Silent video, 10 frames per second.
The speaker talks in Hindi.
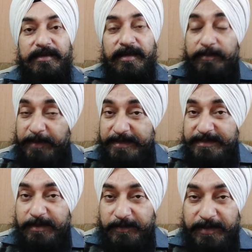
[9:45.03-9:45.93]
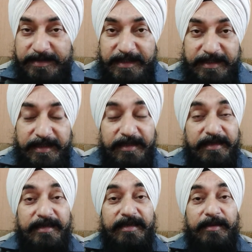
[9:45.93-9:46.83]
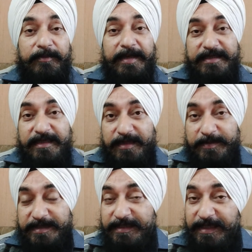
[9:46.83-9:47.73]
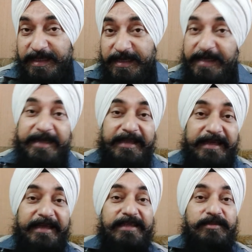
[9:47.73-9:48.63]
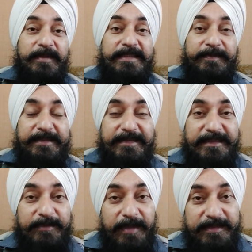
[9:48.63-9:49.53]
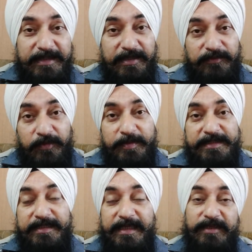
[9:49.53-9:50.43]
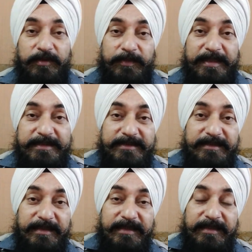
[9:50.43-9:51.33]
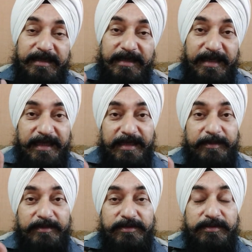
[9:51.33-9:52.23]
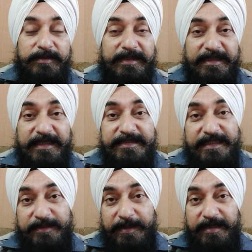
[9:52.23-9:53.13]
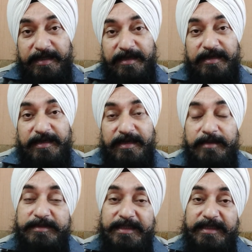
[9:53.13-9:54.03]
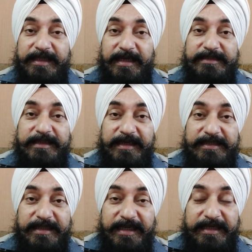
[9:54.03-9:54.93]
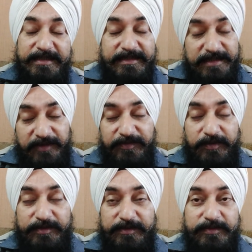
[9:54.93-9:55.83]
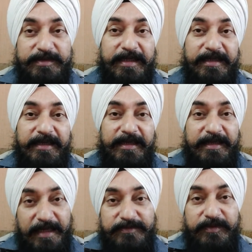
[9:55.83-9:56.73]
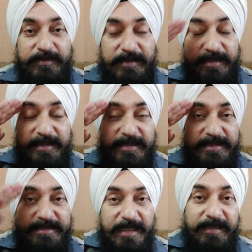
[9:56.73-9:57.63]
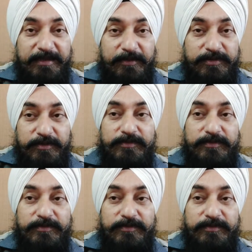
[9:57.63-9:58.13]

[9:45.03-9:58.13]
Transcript: कंपेरिजन आपको कैसा लगा कंपेरिजन अगर पसंद आया इंटीरियर के जो मैंने स्पेसिस की बात की अगर वो पसंद आई तो प्लीज़ लाइक का बटन जरूर दबा दीजिएगा सीट बेल्ट लगाकर आराम से ध्यान से गाड़ी चलाएं सेफ रहे और तंदुरुस्त रहें नेक्स्ट वीडियो तक जय हिंद दोस्तों